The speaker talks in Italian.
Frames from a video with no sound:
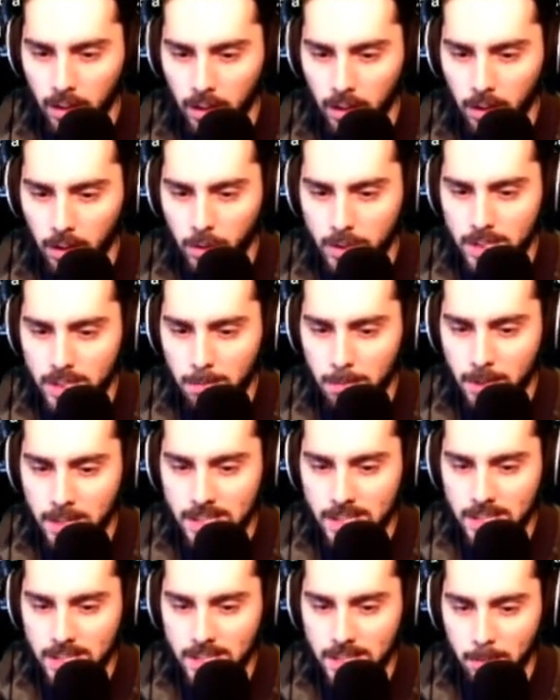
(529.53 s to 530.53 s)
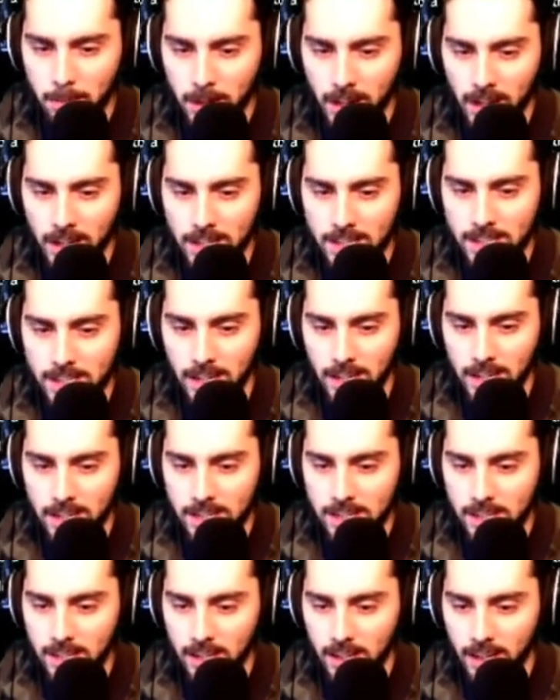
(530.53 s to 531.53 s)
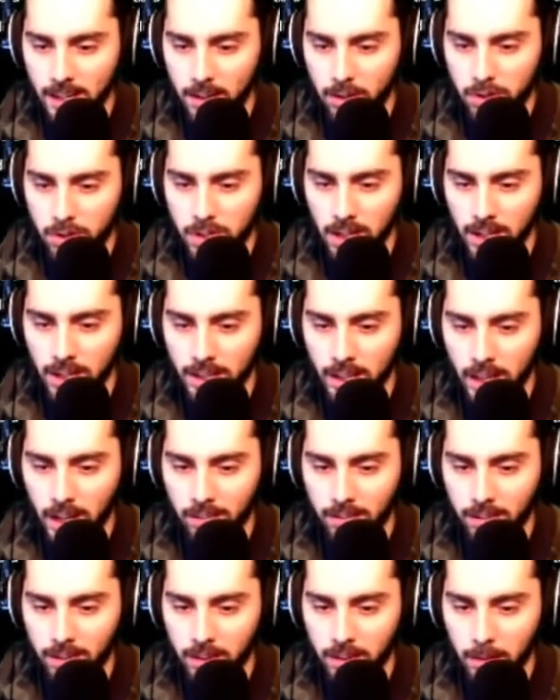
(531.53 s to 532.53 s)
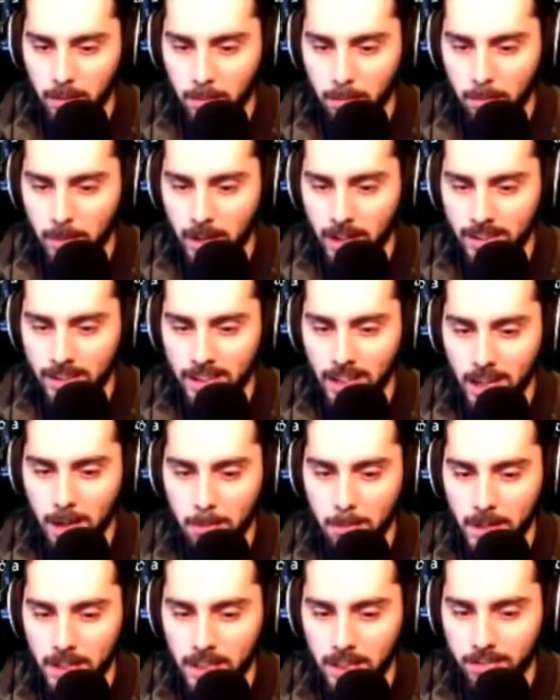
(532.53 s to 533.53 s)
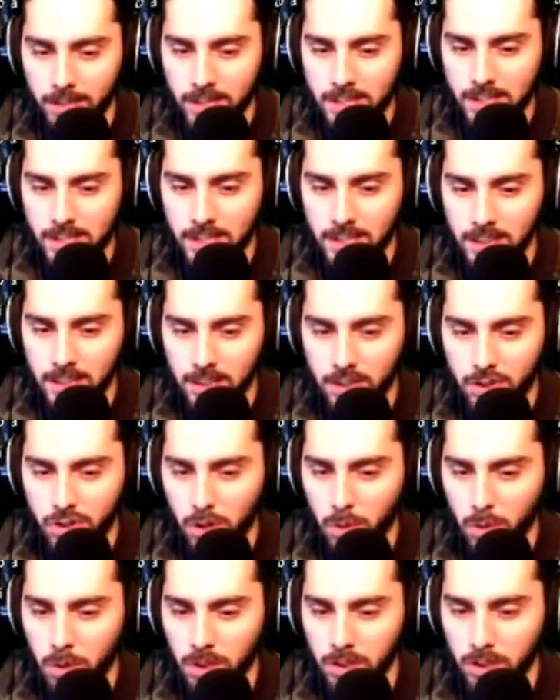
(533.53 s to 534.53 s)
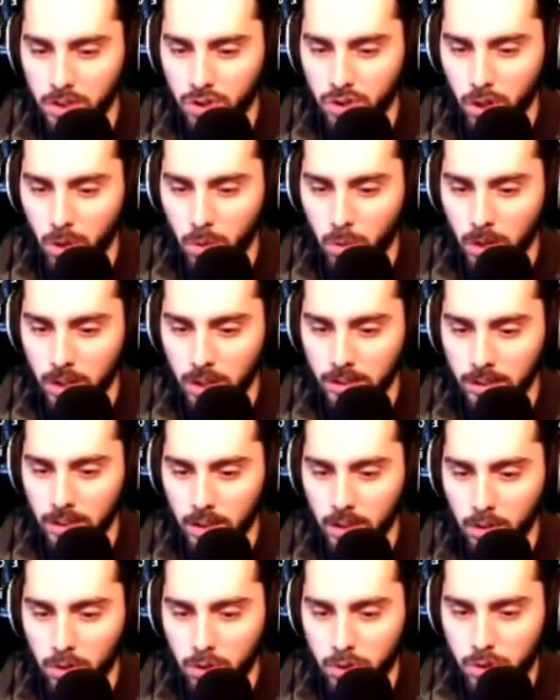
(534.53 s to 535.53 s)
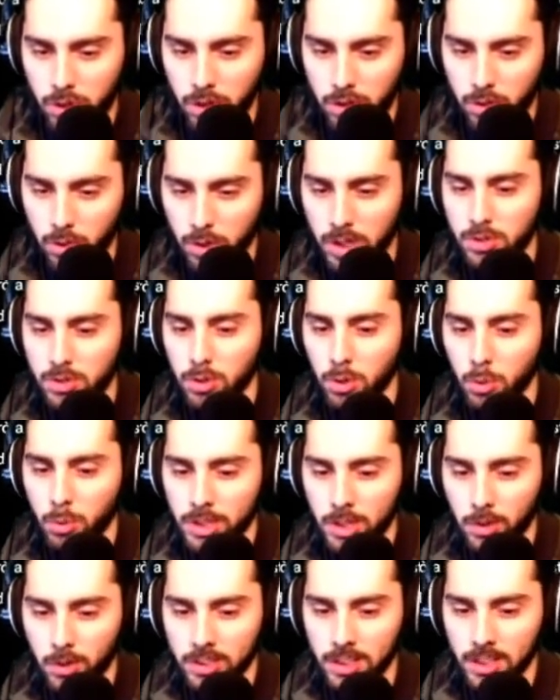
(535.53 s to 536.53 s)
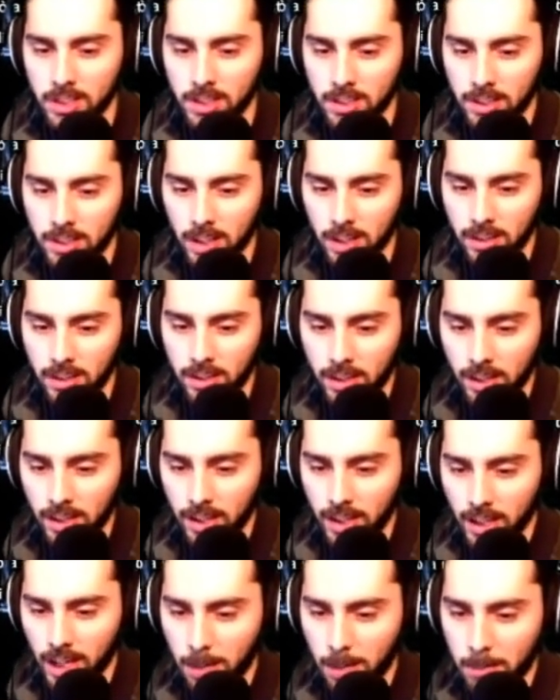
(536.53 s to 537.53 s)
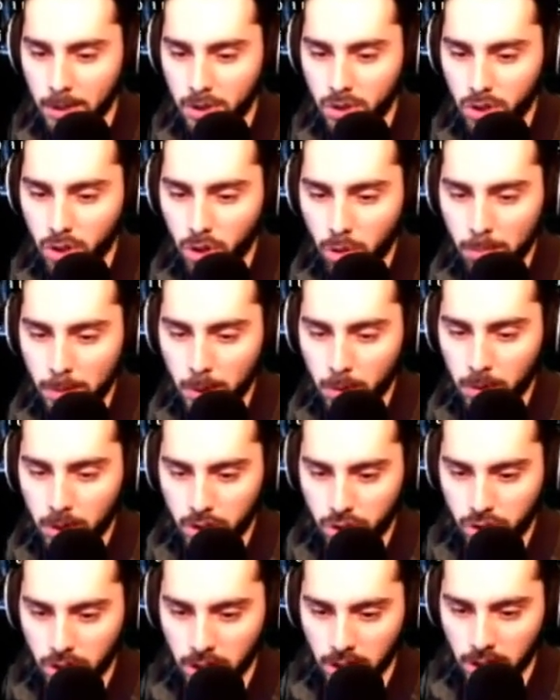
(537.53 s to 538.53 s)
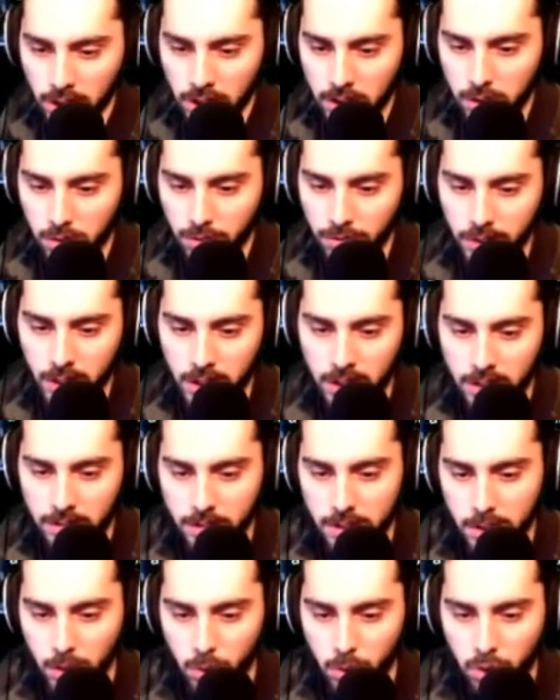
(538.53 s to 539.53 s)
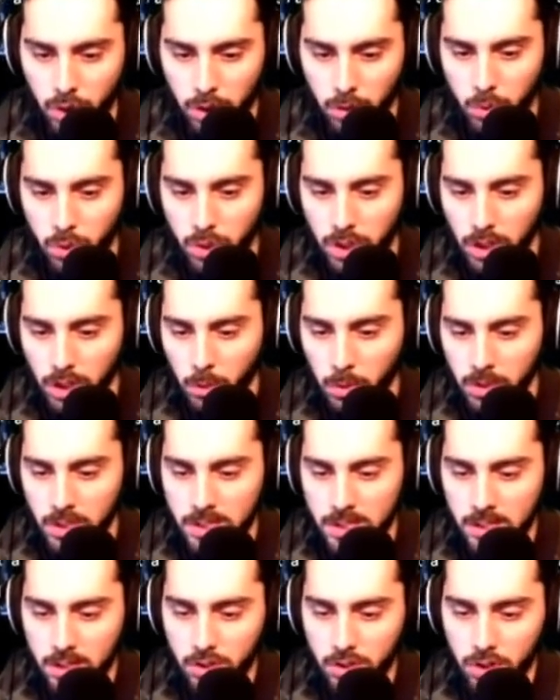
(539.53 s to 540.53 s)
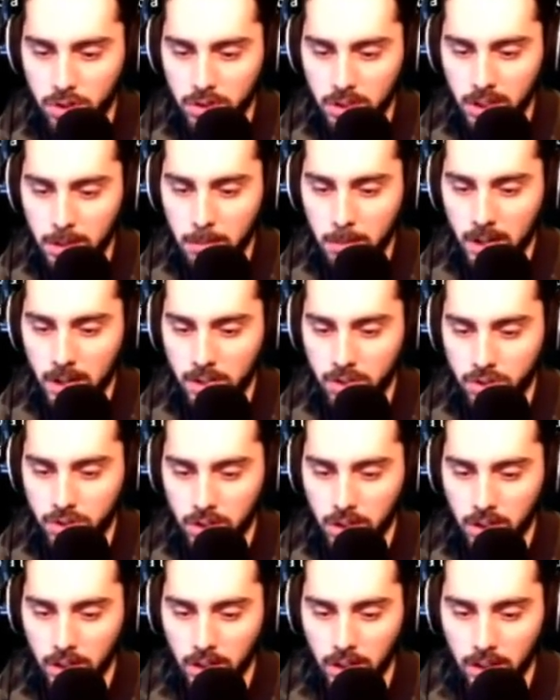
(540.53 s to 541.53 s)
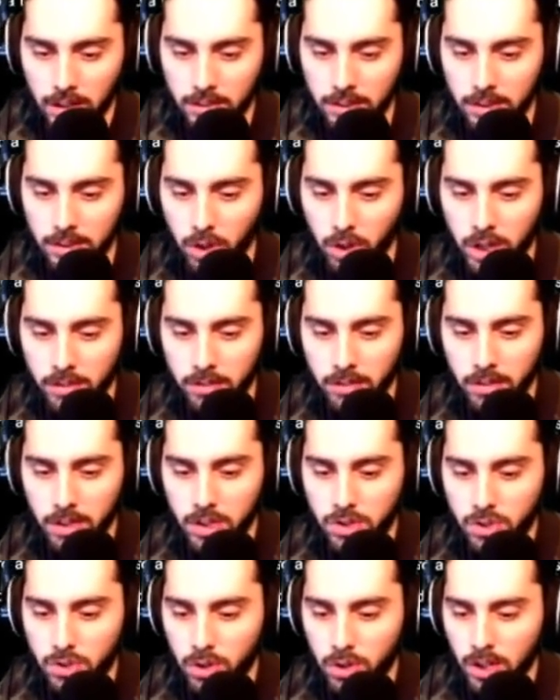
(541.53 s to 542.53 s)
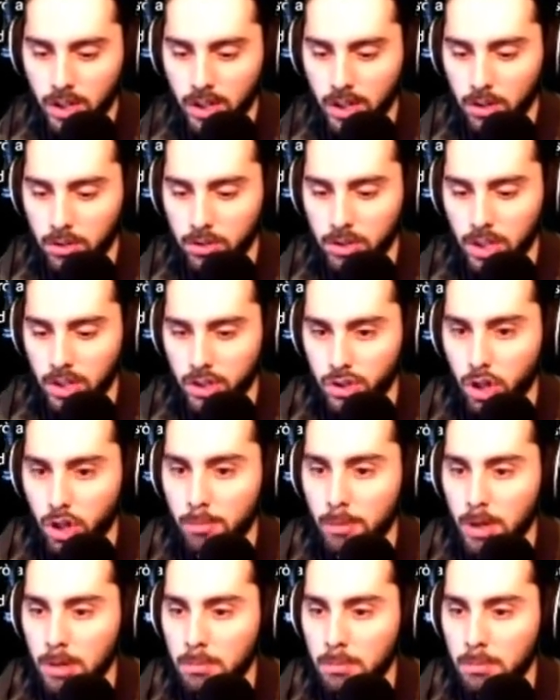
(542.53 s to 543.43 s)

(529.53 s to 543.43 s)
Questa piastra sembra incastrarsi e credo sia la chiave. Ma da che parte va inserita 50 e 50? Ora, so ora sono qui da un'eternità, incapace di compiere una scelta. Sofia, se riuscirò ad uscire di qui, ti stringerò tra le braccia ti dirò che avevi ragione e non ti lascerò mai